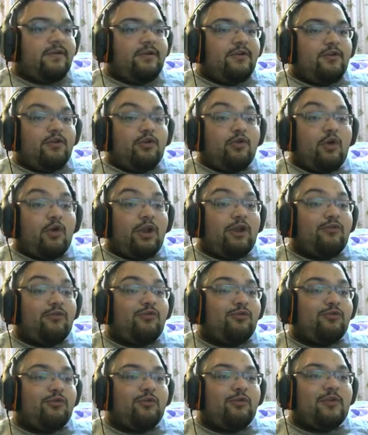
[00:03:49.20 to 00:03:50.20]
Sonra
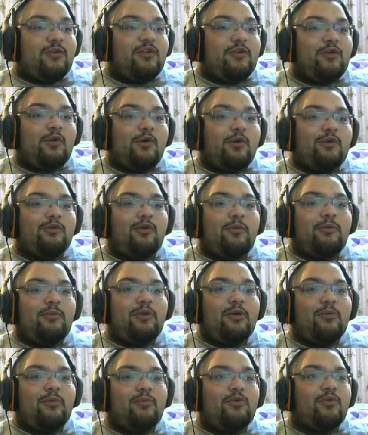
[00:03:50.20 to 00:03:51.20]
tutturması zor oluyor
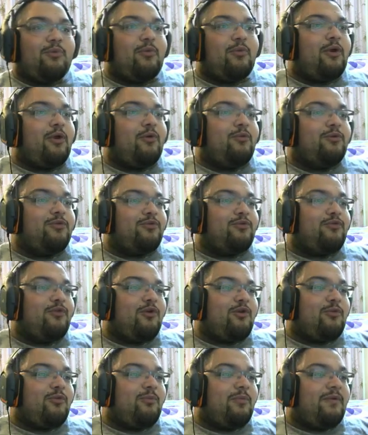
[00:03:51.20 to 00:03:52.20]
biliyor musun böyle
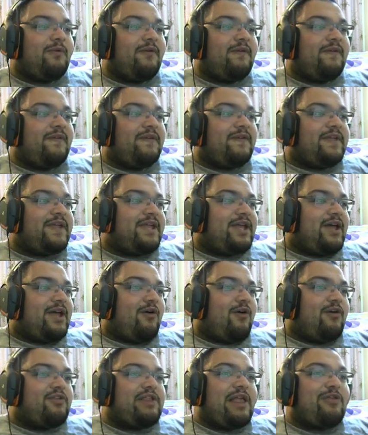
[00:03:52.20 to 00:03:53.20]
unutuyorum.
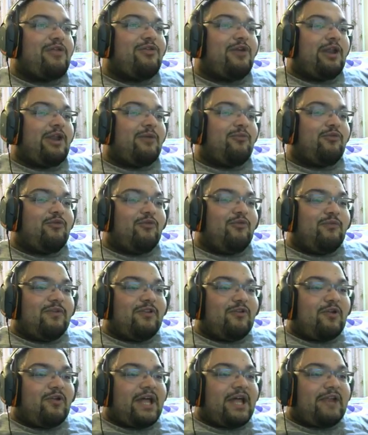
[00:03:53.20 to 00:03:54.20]
Ondan sonra bütün
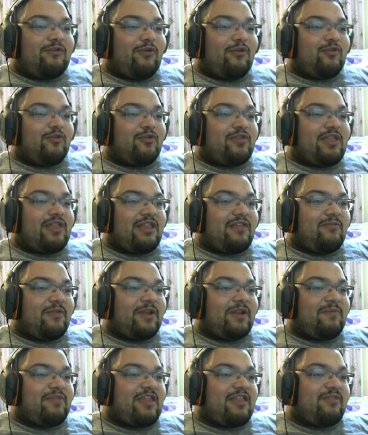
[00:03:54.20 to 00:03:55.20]
videolarda oyunun sesi
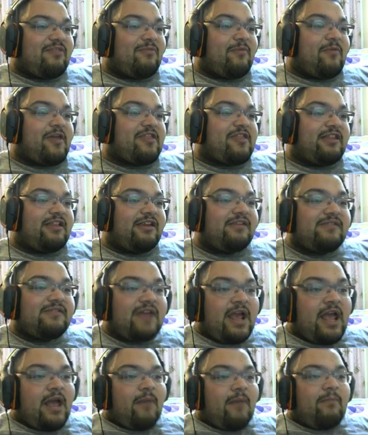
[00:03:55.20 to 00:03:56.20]
benim sesimi bastırır.
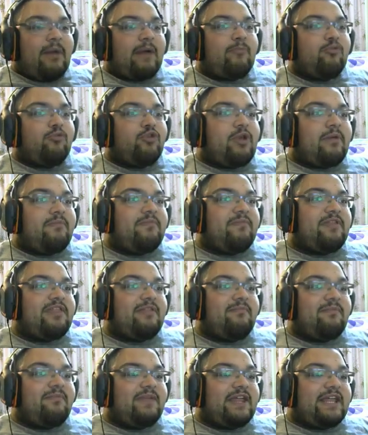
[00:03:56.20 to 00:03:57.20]
Bak bu da
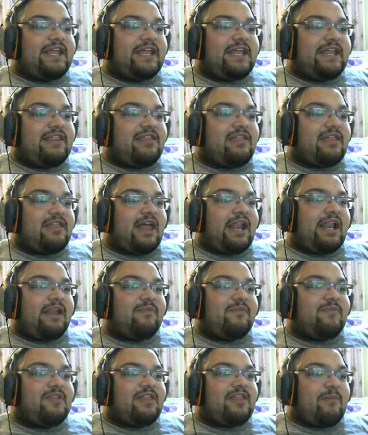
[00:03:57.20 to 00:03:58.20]
bizim e,
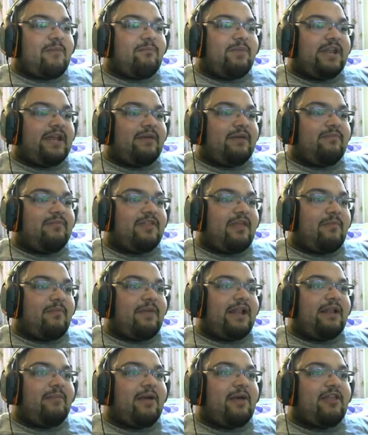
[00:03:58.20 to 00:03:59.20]
çizerlerimizden biri bize
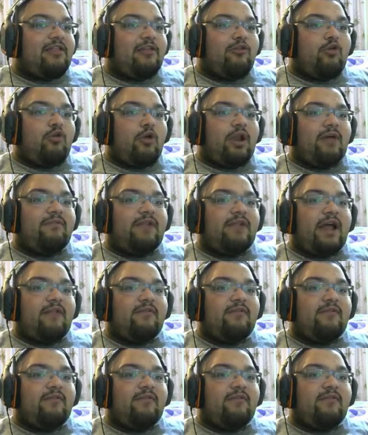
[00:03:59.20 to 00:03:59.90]
belli başlı görevler